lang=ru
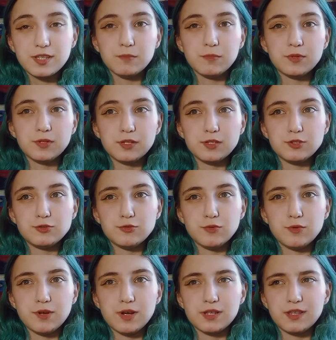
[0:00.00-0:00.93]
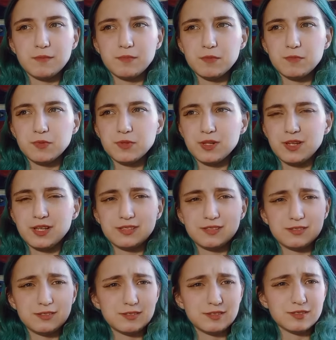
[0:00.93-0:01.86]
Это было еще, когда мне было
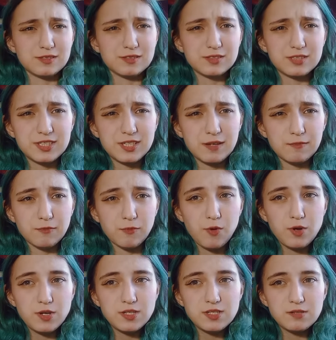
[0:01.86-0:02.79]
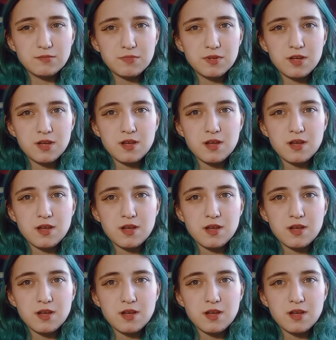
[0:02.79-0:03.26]
лет 7-8. Э,